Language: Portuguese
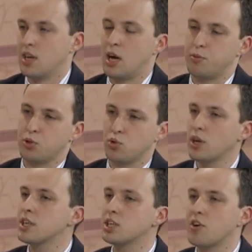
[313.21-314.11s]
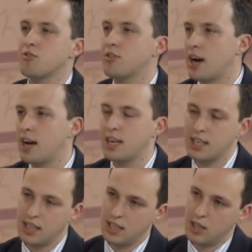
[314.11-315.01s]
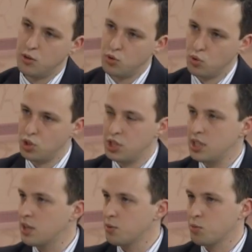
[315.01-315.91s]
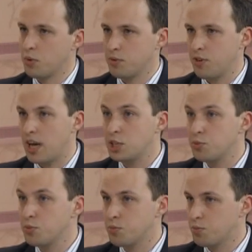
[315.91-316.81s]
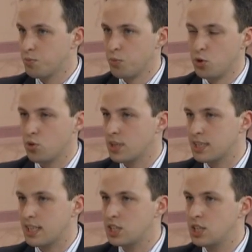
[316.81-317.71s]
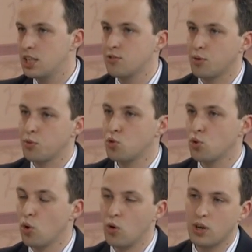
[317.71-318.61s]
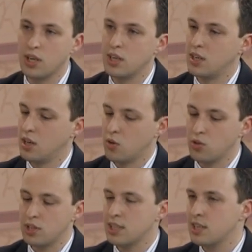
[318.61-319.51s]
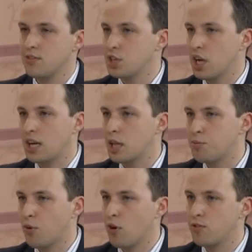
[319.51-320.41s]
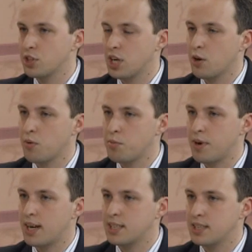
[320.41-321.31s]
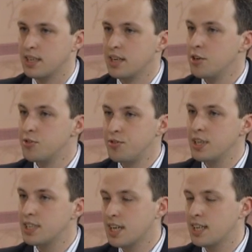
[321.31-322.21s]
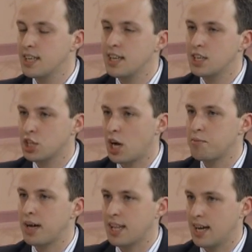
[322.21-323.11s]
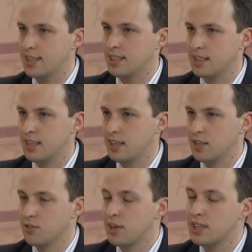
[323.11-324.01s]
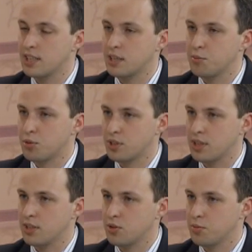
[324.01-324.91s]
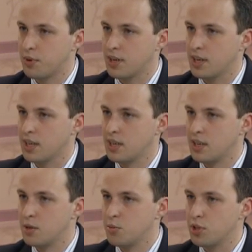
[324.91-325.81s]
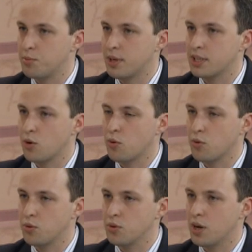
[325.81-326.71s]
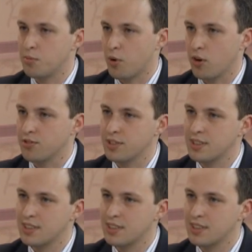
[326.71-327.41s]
A pessoa que já vai no dia, numa viagem muito cansativa, muito longa, com certeza ele vai chegar na prova já com a parte física dele já abalada. Ele não vai estar 100% para poder prestar concurso, a prova.